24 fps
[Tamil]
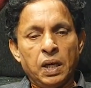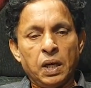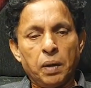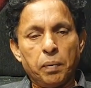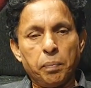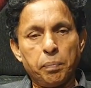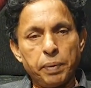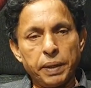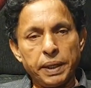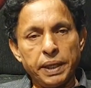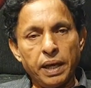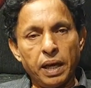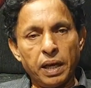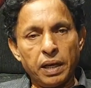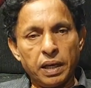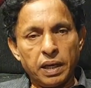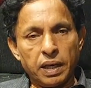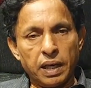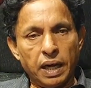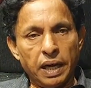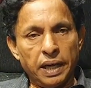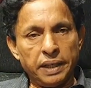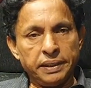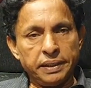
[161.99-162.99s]
இப்படியான
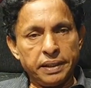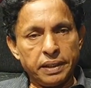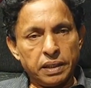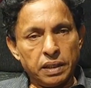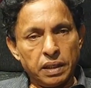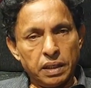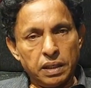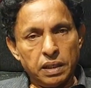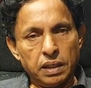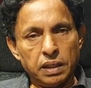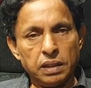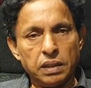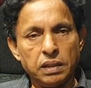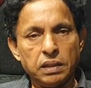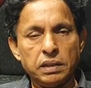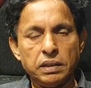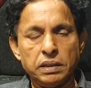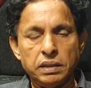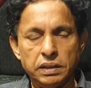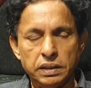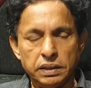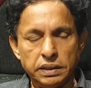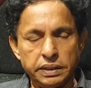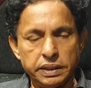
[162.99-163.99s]
கலைஞர்கள்
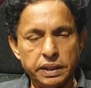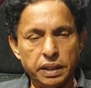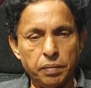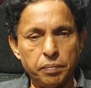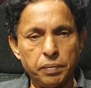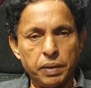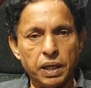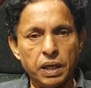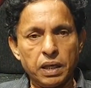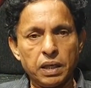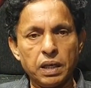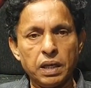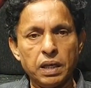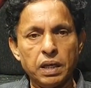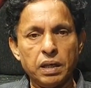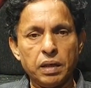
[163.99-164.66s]
நிச்சயமாக